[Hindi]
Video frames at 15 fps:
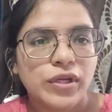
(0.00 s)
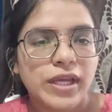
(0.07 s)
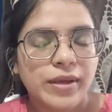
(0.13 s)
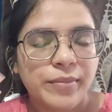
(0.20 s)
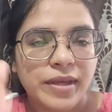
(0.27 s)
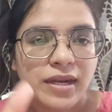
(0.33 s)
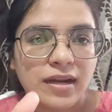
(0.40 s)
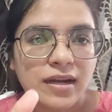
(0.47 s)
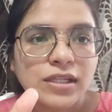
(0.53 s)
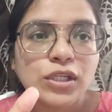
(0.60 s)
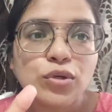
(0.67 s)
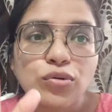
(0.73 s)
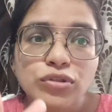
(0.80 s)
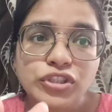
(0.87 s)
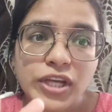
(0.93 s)
है ये मेरा
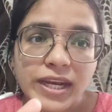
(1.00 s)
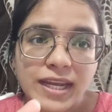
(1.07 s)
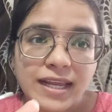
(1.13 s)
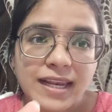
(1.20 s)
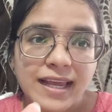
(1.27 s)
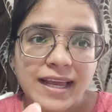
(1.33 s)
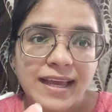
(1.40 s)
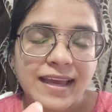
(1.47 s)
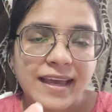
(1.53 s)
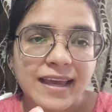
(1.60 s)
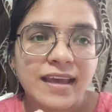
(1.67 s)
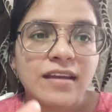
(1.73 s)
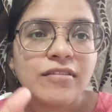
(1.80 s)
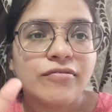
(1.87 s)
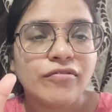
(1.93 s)
न्यू चैनल है
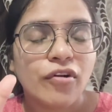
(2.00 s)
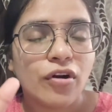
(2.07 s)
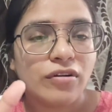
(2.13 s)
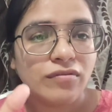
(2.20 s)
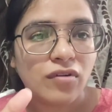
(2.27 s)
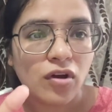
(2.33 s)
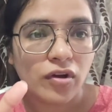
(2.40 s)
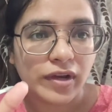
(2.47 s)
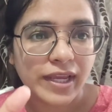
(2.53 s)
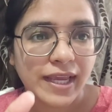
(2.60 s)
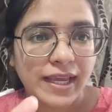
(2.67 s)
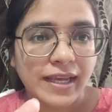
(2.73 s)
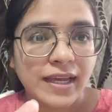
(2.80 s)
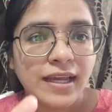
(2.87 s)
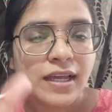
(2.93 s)
फॉर
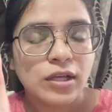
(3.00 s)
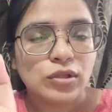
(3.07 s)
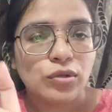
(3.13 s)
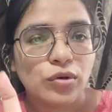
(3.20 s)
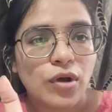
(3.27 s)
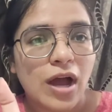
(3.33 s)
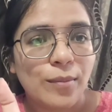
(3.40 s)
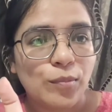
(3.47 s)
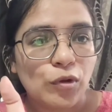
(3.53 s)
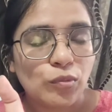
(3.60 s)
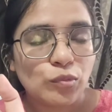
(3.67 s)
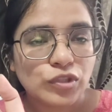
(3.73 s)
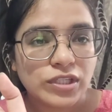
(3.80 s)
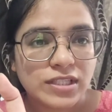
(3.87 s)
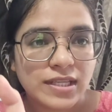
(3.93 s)
व्लॉगिंग तो आप
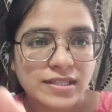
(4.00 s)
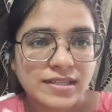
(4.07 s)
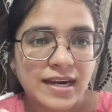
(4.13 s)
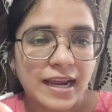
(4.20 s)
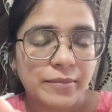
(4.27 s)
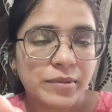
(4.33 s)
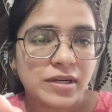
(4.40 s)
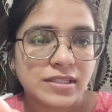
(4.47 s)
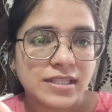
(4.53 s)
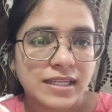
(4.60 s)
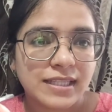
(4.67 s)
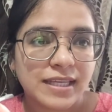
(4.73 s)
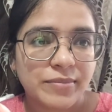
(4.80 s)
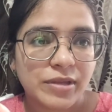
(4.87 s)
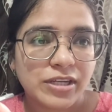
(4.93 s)
लोग मुझे सब्सक्राइब कर
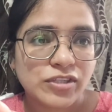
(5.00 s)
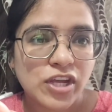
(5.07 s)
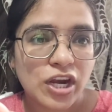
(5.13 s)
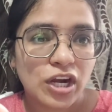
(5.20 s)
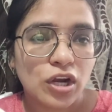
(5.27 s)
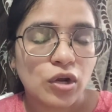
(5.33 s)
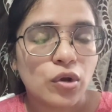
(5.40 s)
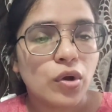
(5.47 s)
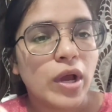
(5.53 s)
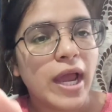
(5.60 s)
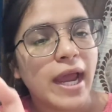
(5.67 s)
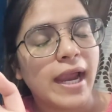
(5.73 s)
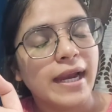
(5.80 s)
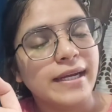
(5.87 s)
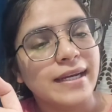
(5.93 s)
सकते हैं मेरे चैनल को
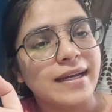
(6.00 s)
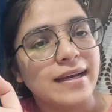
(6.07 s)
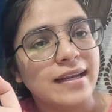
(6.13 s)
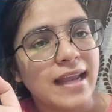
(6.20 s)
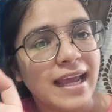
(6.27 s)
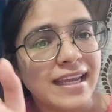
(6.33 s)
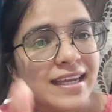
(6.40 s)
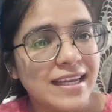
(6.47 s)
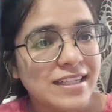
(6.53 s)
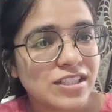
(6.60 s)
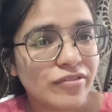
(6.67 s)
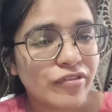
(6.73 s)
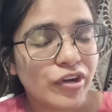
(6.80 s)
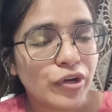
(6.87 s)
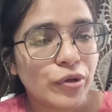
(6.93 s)
एंड लाइक
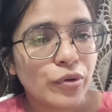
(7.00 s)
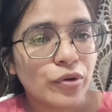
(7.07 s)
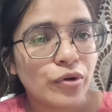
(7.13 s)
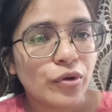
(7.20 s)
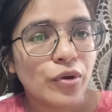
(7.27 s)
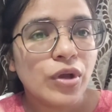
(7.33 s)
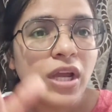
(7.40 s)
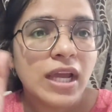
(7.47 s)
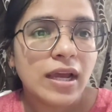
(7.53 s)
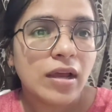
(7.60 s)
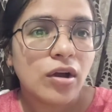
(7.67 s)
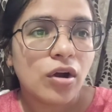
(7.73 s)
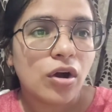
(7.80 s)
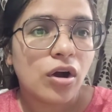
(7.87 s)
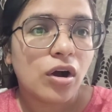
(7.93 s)
कीजिए वीडियो को
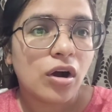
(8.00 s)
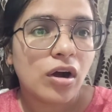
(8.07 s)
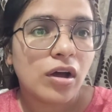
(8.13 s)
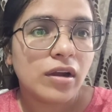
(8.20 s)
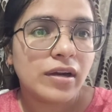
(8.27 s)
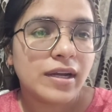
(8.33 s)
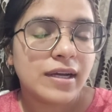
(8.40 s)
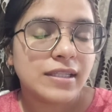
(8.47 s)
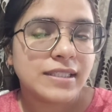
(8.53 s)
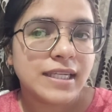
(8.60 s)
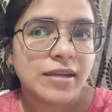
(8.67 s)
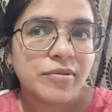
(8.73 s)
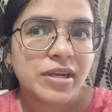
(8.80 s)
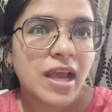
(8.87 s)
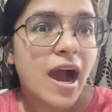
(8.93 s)
और
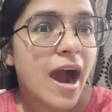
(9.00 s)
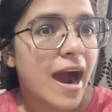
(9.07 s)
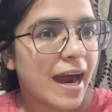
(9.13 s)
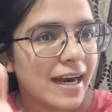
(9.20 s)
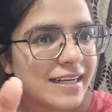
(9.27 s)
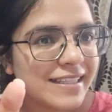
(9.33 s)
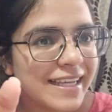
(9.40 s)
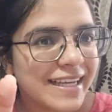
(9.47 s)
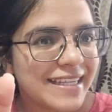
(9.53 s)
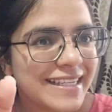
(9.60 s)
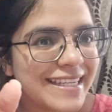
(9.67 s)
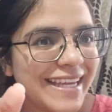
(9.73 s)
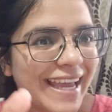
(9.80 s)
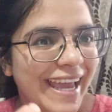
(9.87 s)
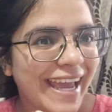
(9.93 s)
जिन्हें मेरी आर्ट
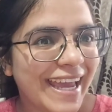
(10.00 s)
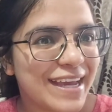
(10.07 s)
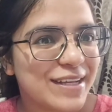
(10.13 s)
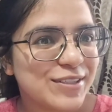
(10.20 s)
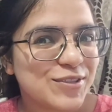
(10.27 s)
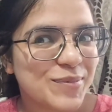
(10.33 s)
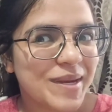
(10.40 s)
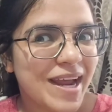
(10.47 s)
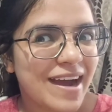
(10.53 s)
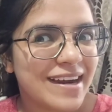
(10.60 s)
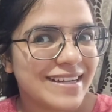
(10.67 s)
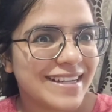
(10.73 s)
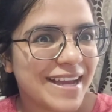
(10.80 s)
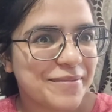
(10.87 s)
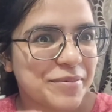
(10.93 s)
देखनी है जो मैंने
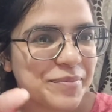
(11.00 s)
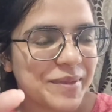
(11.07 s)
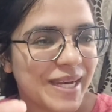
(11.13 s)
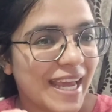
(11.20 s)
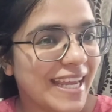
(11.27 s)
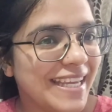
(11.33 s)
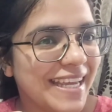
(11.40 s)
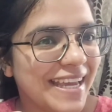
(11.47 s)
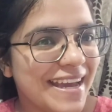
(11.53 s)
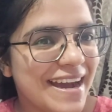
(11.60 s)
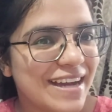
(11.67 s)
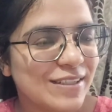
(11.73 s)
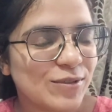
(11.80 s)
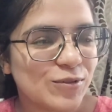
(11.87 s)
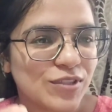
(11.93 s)
आर्ट यहाँ पर बनाई है
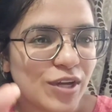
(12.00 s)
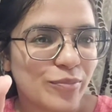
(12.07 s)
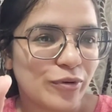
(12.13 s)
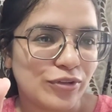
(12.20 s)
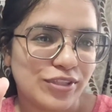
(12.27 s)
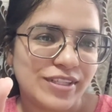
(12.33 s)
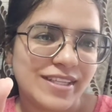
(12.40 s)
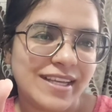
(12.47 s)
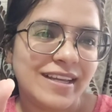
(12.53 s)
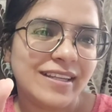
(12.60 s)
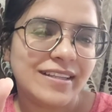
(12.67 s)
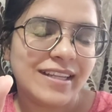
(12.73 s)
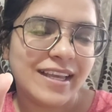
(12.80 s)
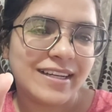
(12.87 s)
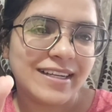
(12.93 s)
आज उसका
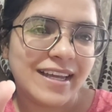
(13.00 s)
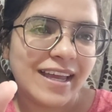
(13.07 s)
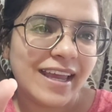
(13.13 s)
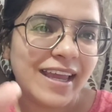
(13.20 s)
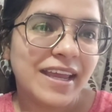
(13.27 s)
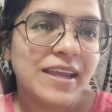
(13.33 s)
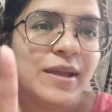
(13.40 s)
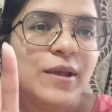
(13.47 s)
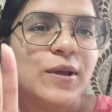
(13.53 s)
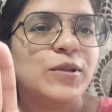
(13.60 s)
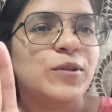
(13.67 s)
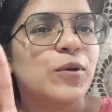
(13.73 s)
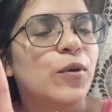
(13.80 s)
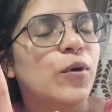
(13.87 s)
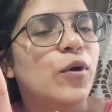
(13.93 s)
प्रोसेसिंग देखना है
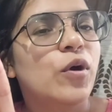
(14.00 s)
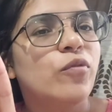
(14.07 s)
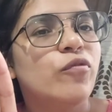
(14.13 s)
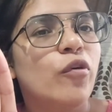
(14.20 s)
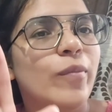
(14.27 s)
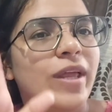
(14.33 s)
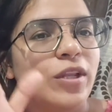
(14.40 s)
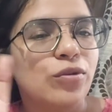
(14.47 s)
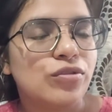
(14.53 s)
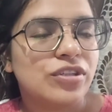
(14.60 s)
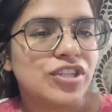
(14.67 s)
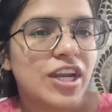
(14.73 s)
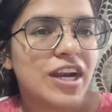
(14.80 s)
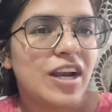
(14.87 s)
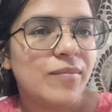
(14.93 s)
तो वो मेरे
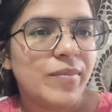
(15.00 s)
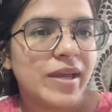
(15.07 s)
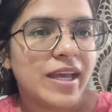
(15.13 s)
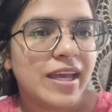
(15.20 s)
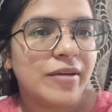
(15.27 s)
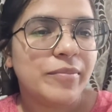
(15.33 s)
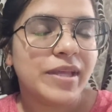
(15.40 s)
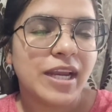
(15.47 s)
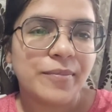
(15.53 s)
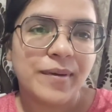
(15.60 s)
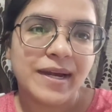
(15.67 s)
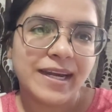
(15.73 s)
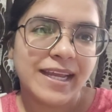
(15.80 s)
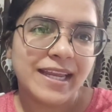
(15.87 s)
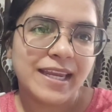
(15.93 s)
दूसरे चैनल पे है मीना
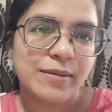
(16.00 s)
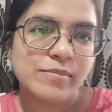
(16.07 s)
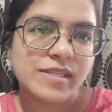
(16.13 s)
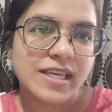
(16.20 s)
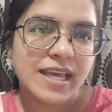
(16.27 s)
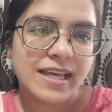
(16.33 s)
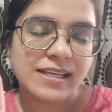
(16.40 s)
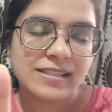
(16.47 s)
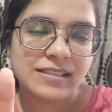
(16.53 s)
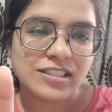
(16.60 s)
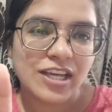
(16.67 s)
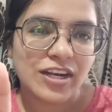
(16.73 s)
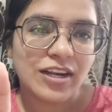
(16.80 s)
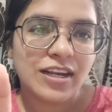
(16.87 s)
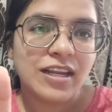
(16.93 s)
पांडे के नेम से है
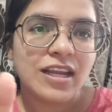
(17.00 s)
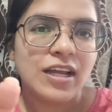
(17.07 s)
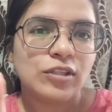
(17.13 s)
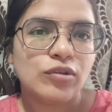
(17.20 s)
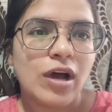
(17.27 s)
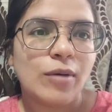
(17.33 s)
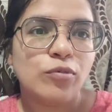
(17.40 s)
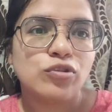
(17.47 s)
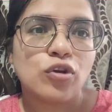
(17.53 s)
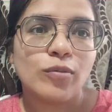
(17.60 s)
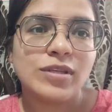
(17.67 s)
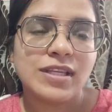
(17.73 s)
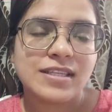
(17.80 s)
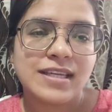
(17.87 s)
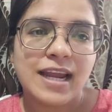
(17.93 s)
चैनल तो आप
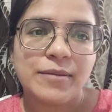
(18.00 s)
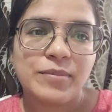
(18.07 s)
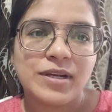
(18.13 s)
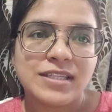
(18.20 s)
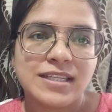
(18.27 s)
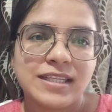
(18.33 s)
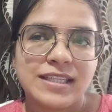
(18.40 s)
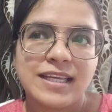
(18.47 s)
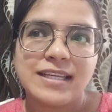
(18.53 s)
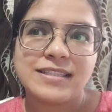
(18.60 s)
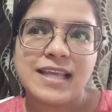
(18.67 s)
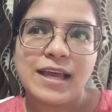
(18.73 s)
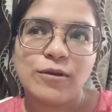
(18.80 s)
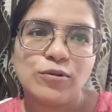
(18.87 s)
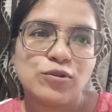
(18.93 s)
उसको भी सब्सक्राइब कर सकते हैं
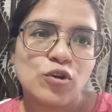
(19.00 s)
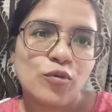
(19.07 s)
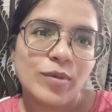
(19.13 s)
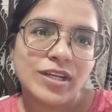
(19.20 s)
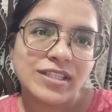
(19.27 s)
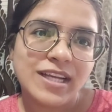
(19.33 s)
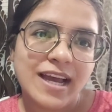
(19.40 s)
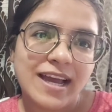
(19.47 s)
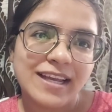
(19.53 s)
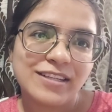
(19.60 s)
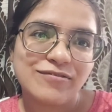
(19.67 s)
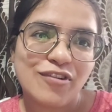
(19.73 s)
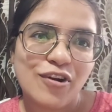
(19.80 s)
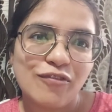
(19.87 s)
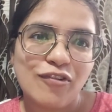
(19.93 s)
थैंक यू सो मच
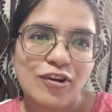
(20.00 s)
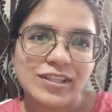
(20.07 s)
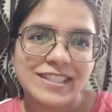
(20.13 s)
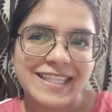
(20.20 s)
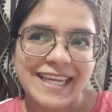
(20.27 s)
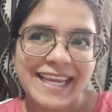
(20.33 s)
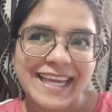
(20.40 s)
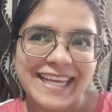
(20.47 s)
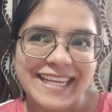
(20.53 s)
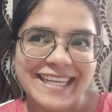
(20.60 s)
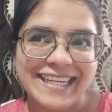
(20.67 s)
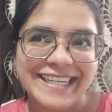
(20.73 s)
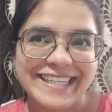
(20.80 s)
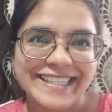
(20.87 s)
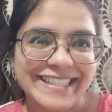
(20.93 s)
गाइज फॉर वॉचिंग
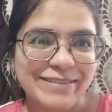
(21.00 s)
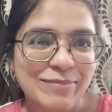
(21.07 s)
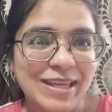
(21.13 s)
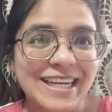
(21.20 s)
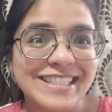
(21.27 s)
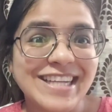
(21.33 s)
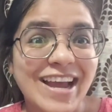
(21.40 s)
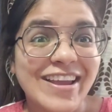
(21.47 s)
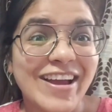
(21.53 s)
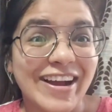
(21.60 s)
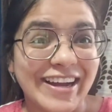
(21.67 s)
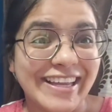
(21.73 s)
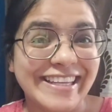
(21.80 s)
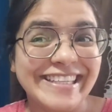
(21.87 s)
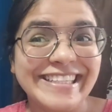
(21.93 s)
मेरी चाय
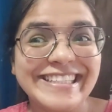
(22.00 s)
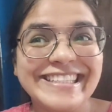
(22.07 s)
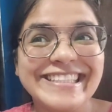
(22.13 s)
आ गई